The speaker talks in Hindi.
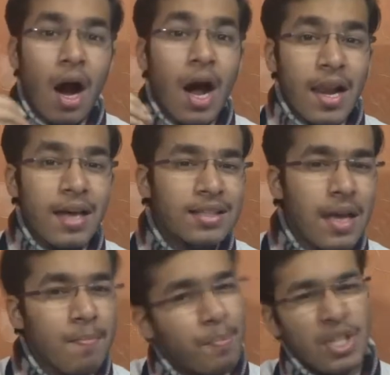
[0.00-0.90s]
अलग सा
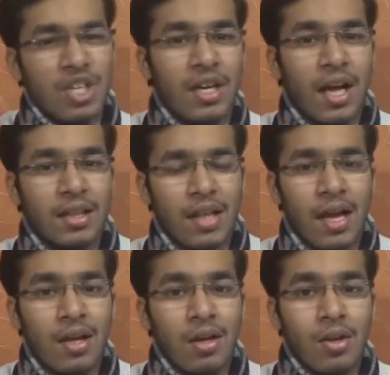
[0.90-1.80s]
इंप्रेशन डालता
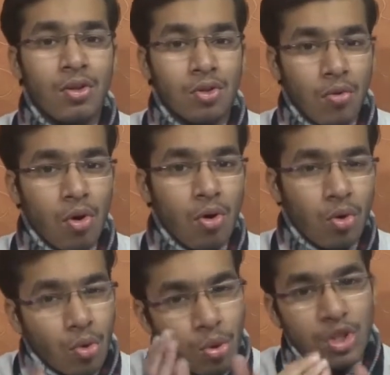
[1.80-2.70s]
है तो वो
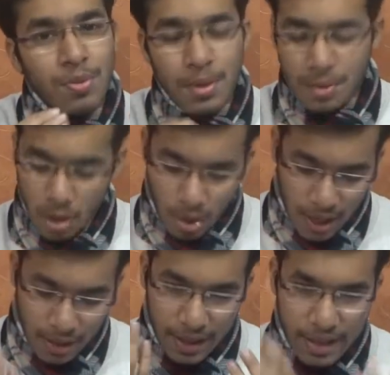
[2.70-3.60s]
कुछ भी देखो
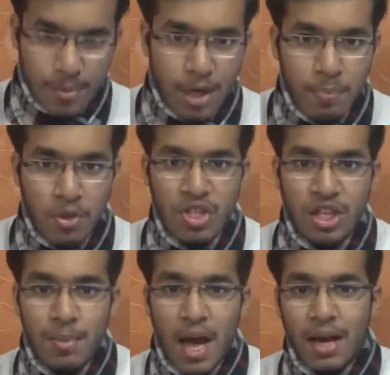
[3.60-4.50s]
एक रेडीमेड
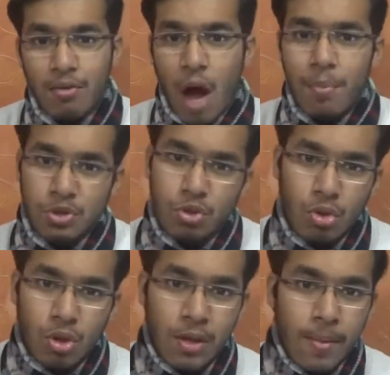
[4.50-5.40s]
प्रोजेक्ट में अगर आप उसको
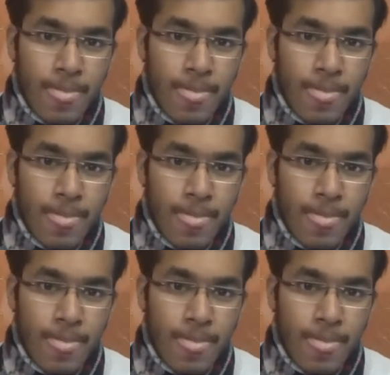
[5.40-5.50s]
दोगे